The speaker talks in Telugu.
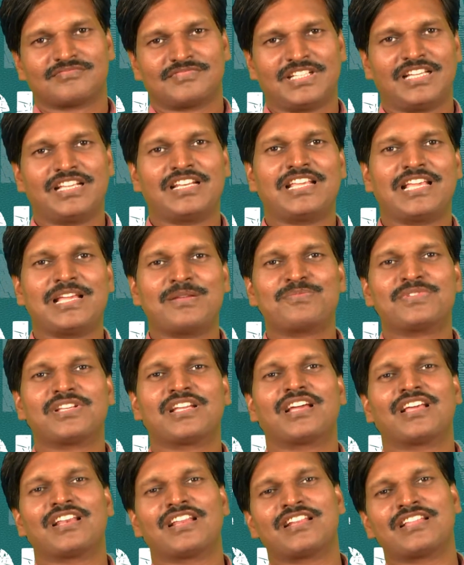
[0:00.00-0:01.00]
నేను ఏం
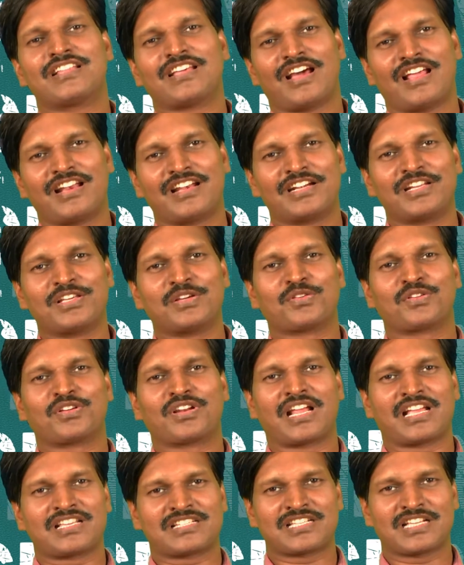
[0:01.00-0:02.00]
చేయాలనేది ఆల్రెడీ ఎవరో
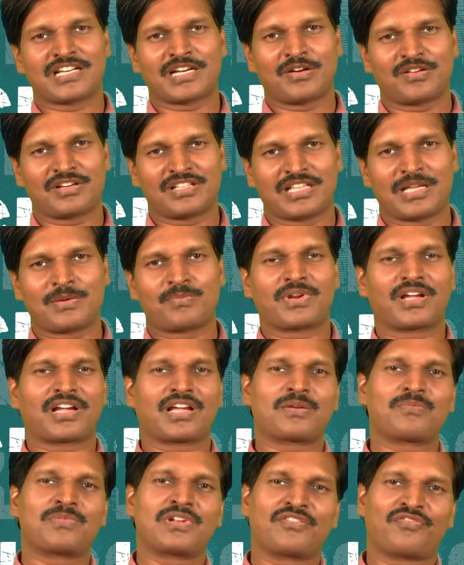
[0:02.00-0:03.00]
రాస్తారు కాబట్టి దాని
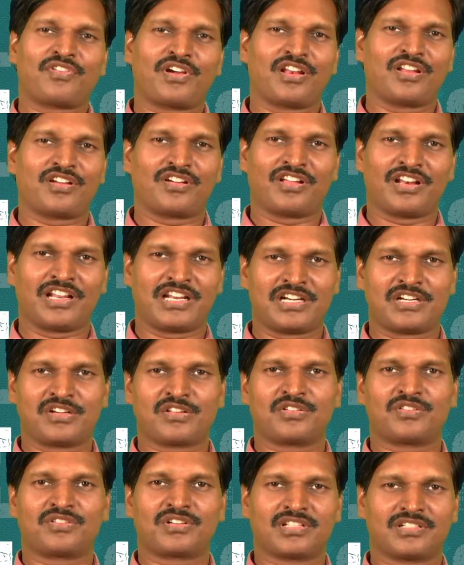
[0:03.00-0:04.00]
ప్రకారం నేను ఫాలో
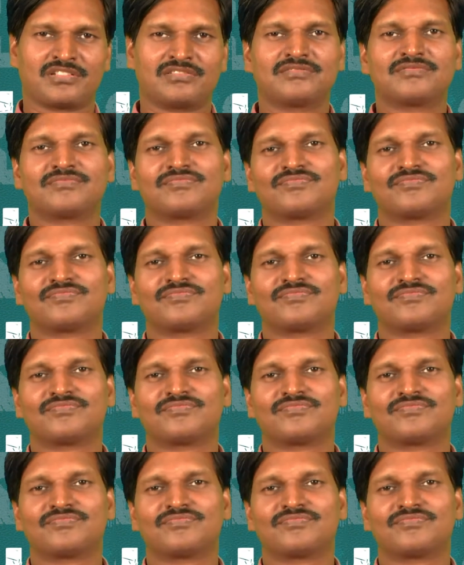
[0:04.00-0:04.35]
కావాలనేటోళ్ళు ఉంటారు